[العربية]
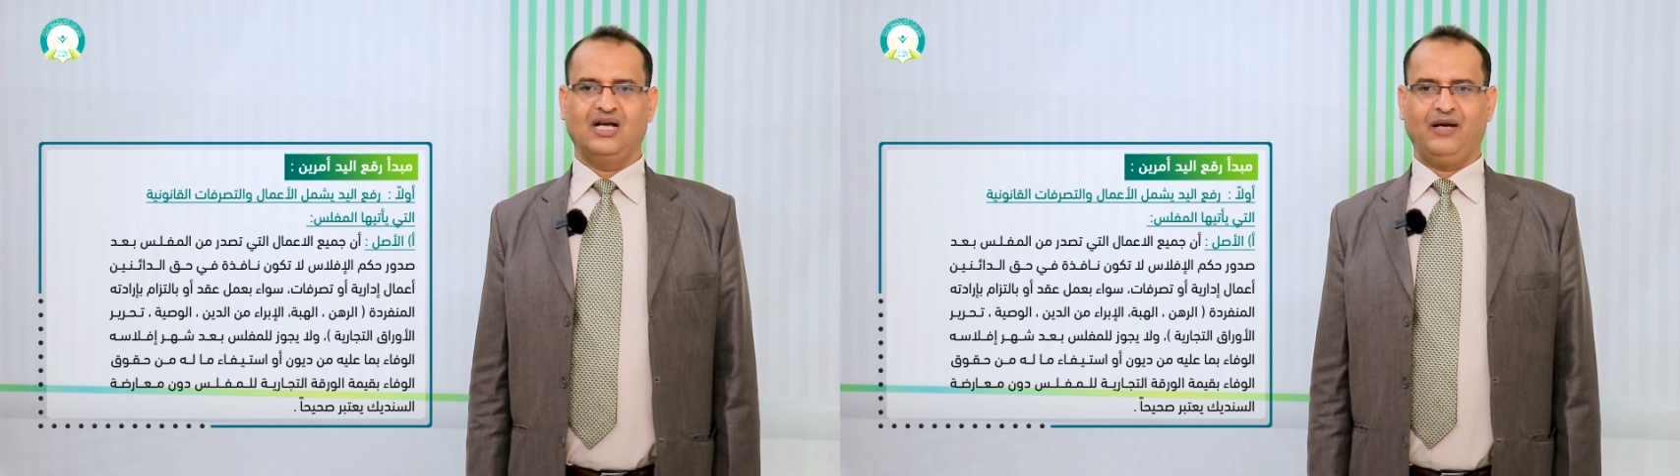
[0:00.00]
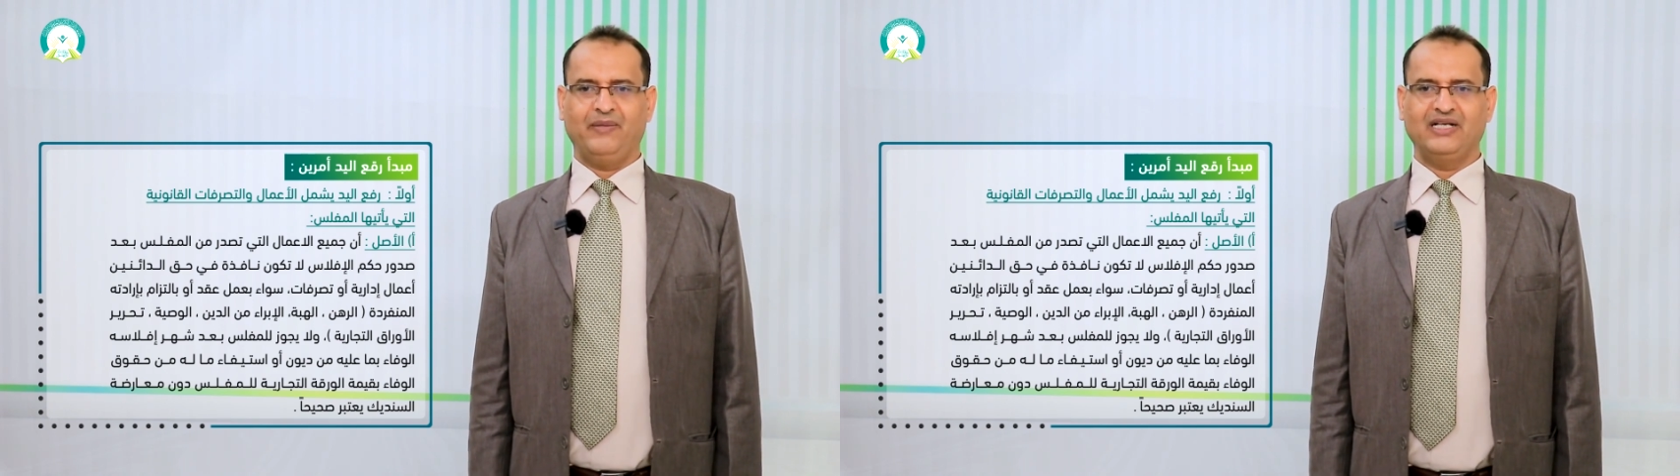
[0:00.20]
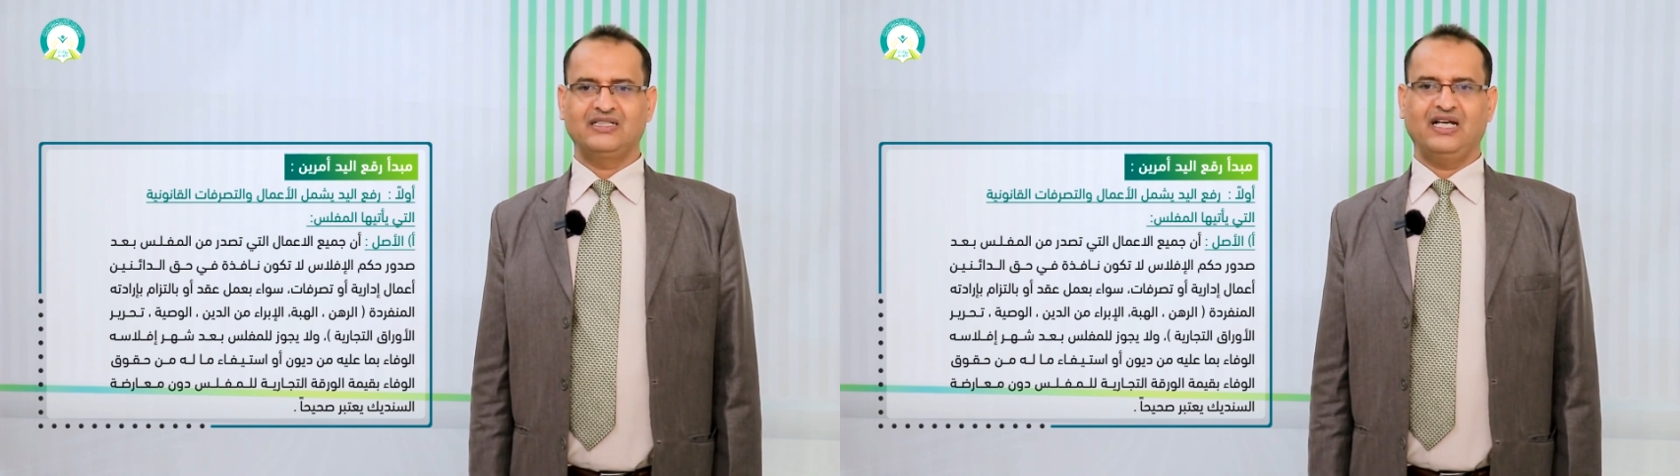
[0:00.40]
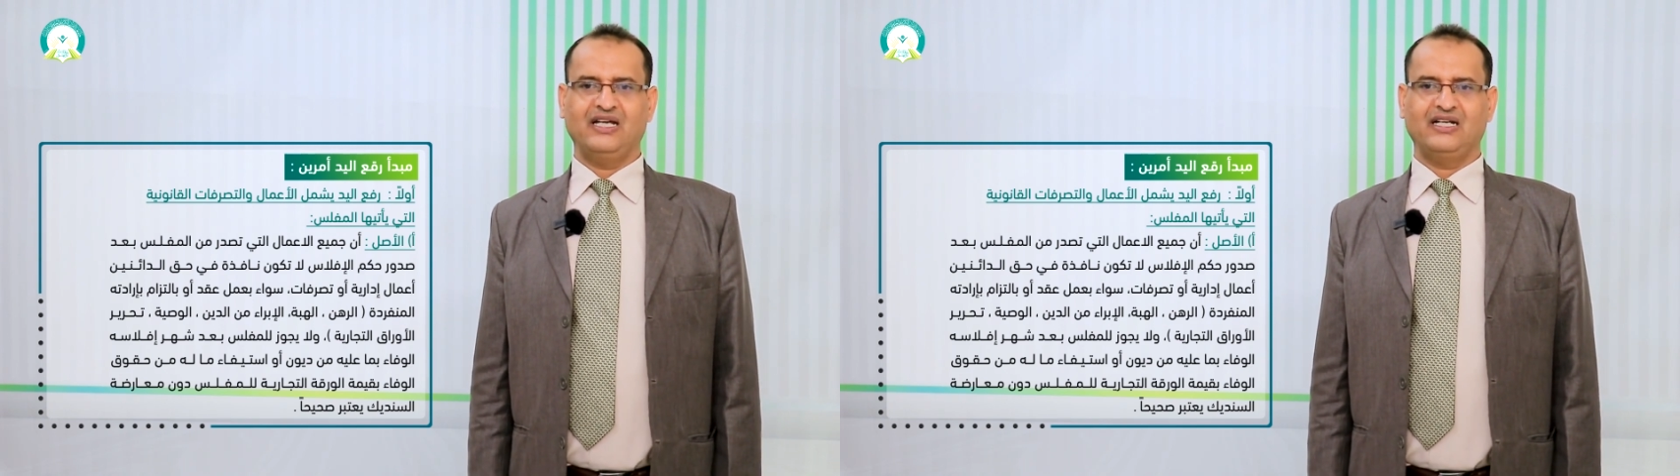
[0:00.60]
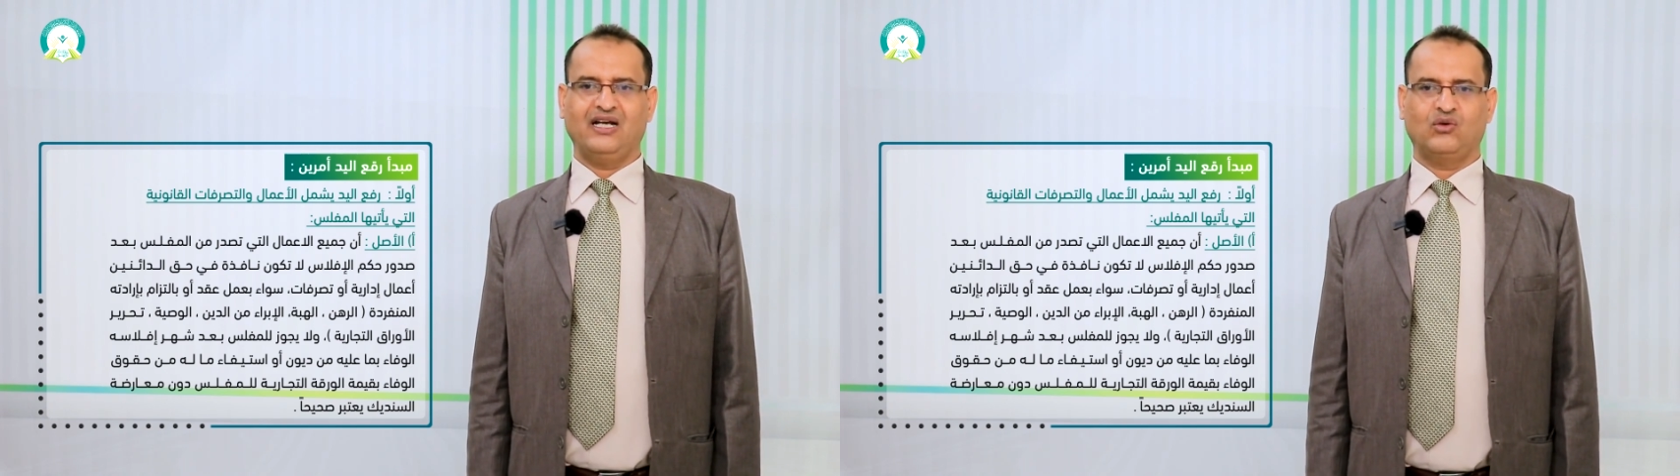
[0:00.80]
أعمال
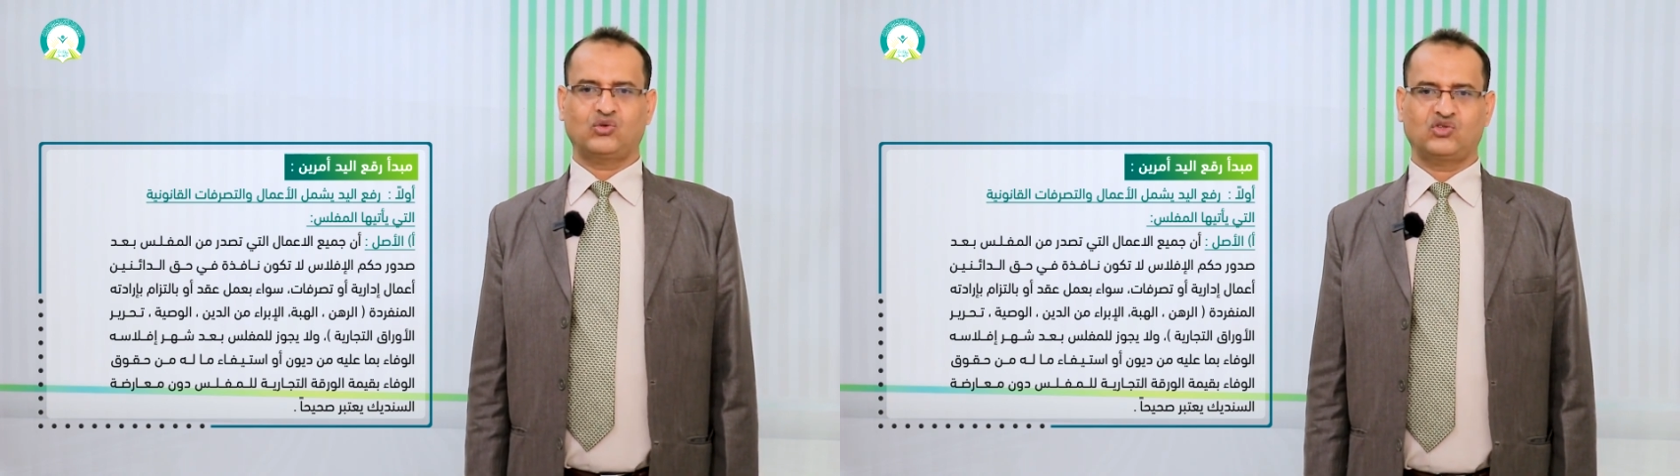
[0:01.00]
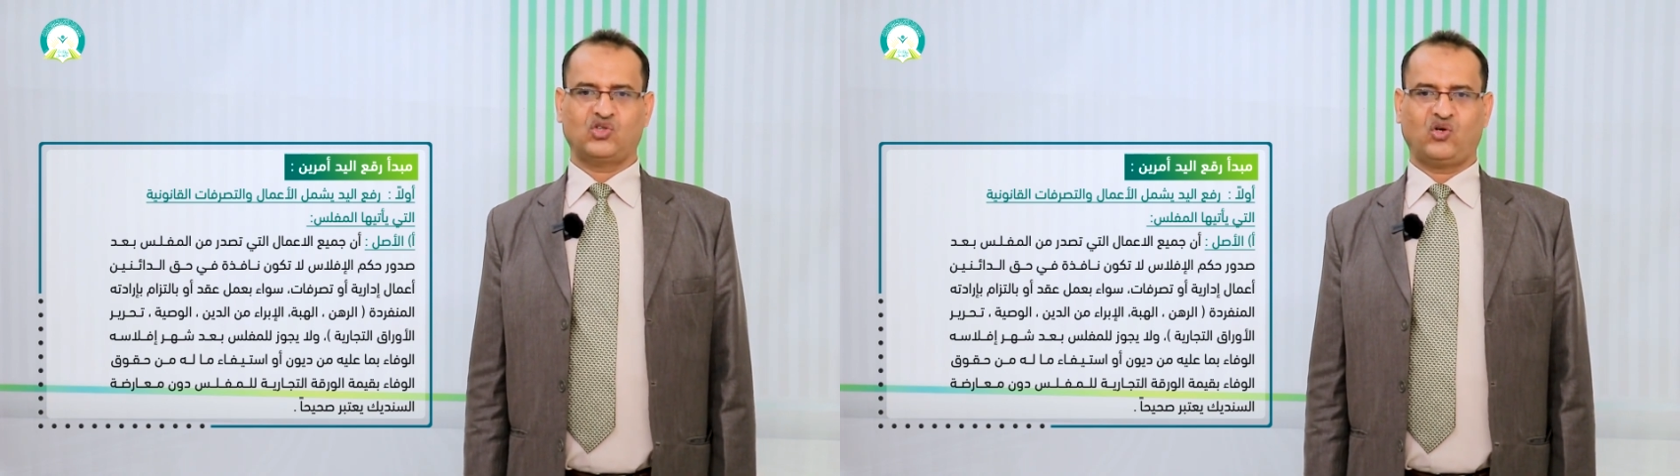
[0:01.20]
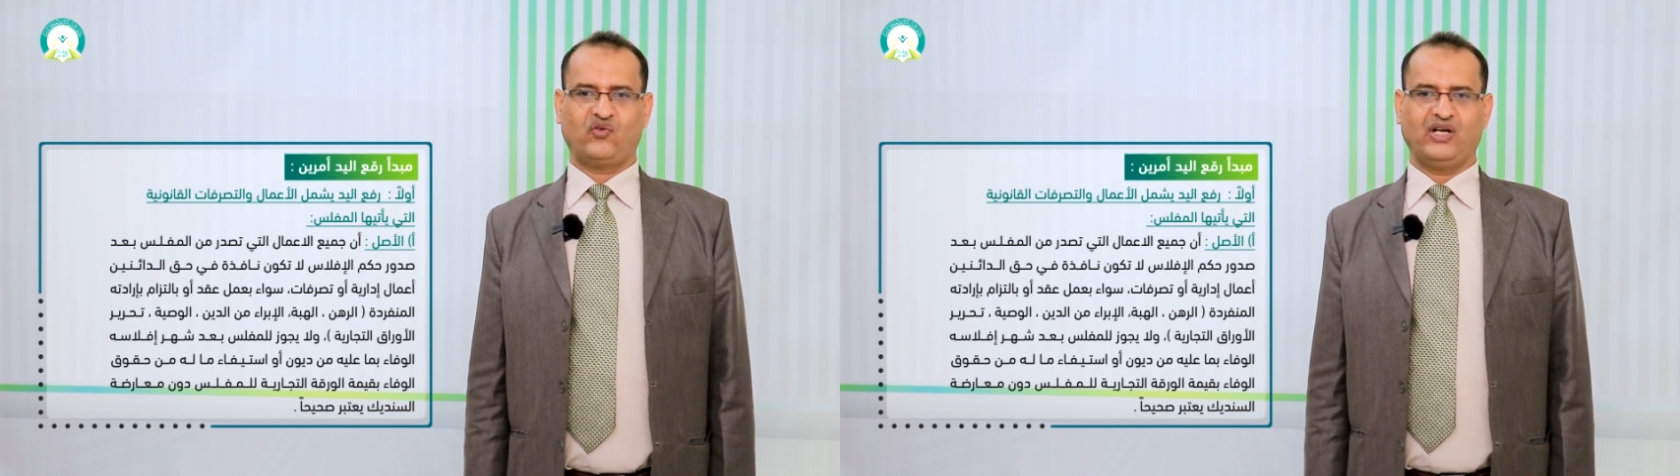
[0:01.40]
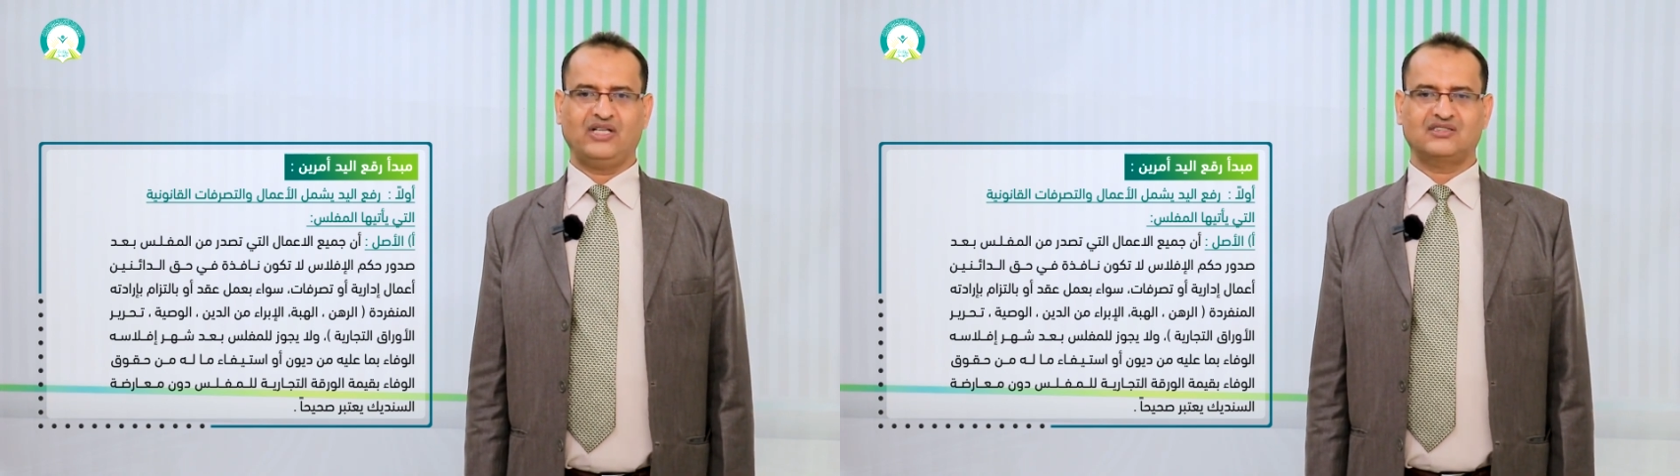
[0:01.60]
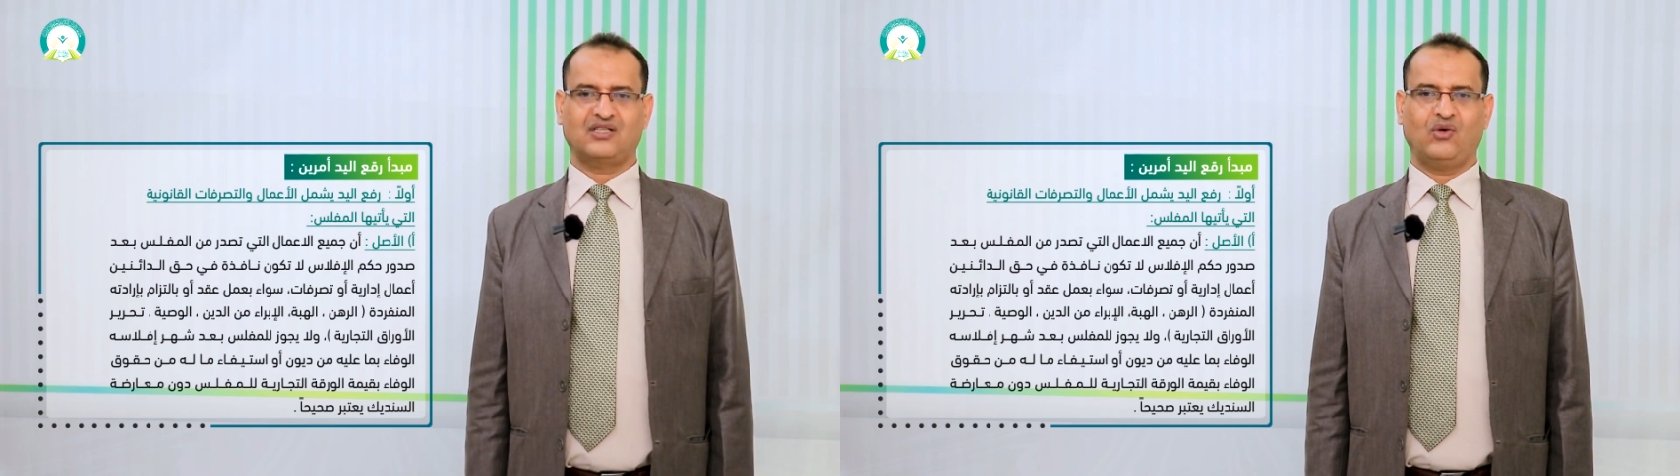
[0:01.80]
إدارية أو
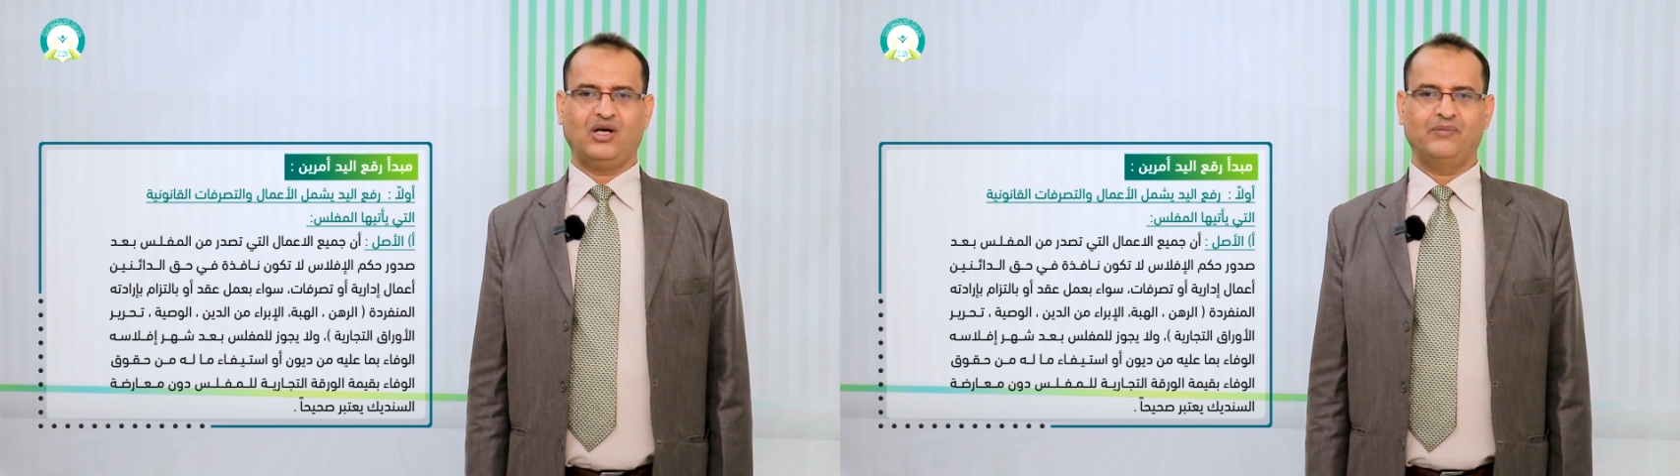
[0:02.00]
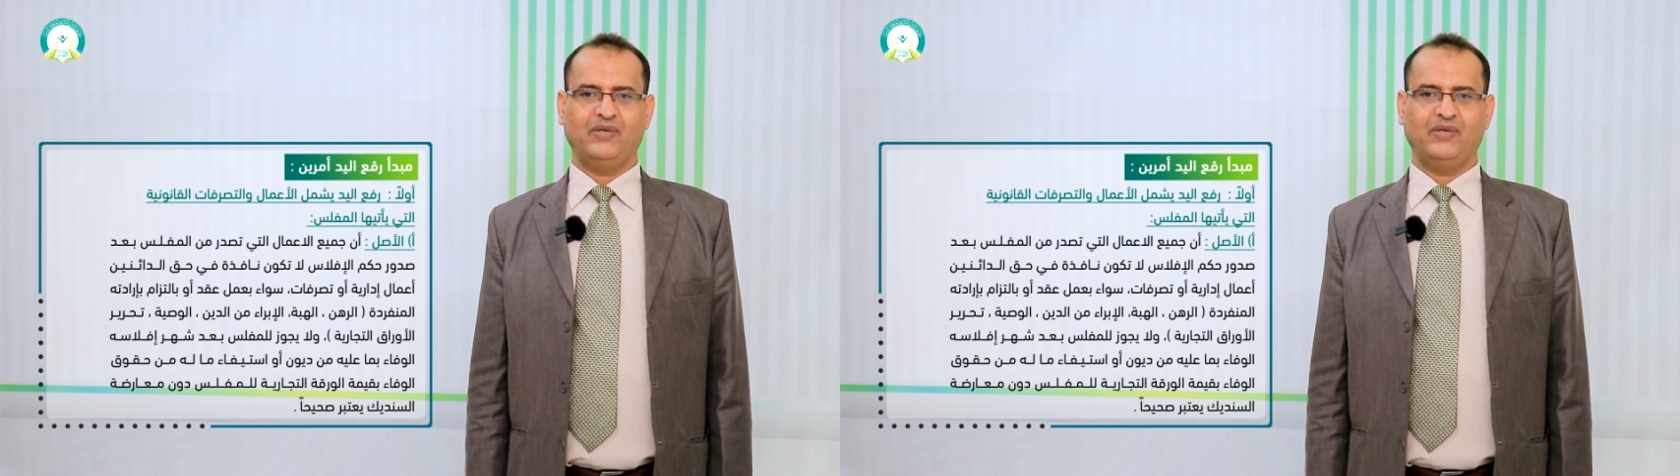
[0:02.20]
تصرفات سواء